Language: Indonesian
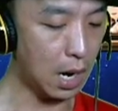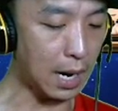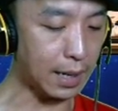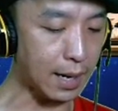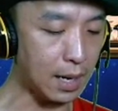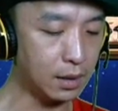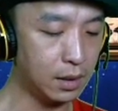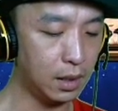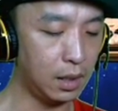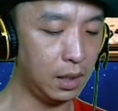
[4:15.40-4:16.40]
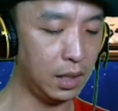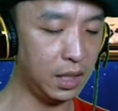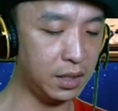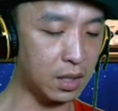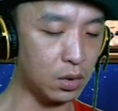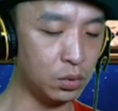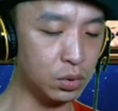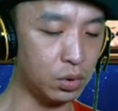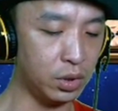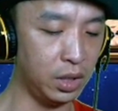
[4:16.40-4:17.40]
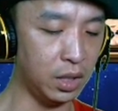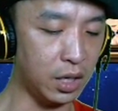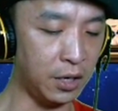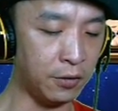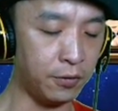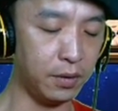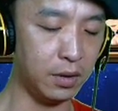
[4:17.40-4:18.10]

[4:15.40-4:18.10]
Arang leader untuk di Rift